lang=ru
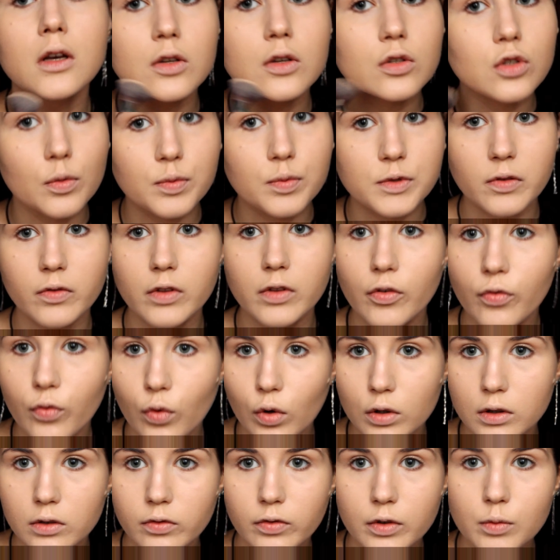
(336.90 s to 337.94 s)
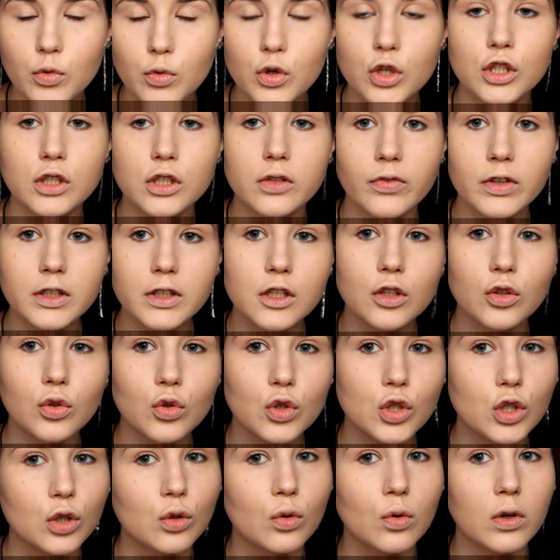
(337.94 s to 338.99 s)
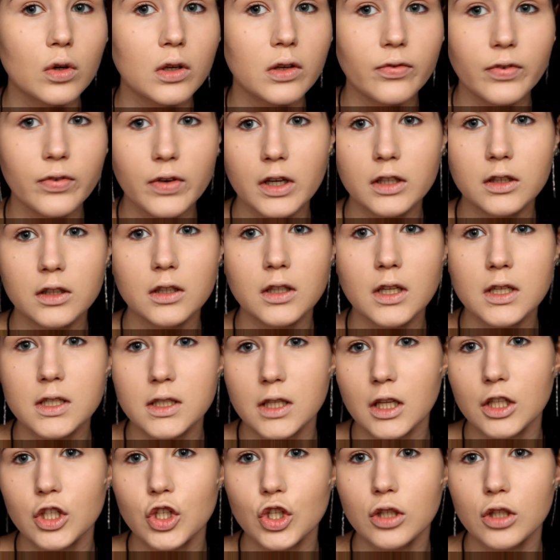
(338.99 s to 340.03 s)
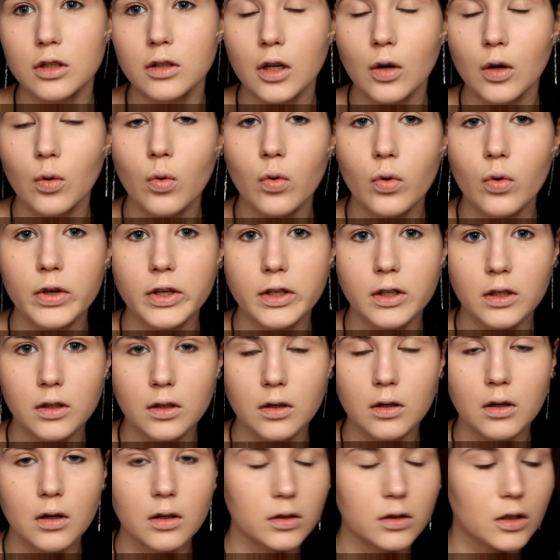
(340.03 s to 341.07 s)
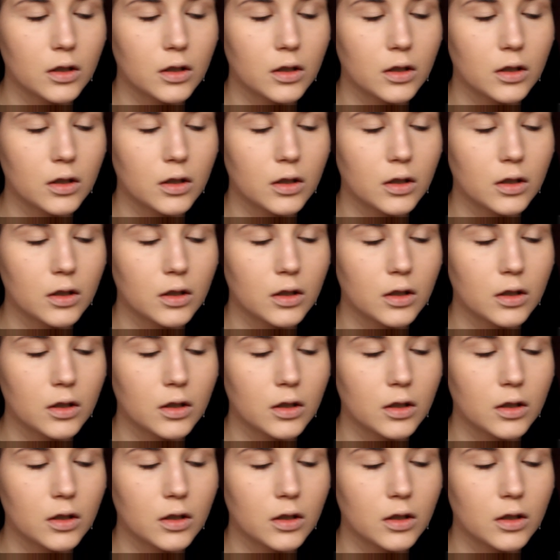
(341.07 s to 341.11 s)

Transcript: Собственно, вот, вы можете видеть то, что эффект достаточно такой э,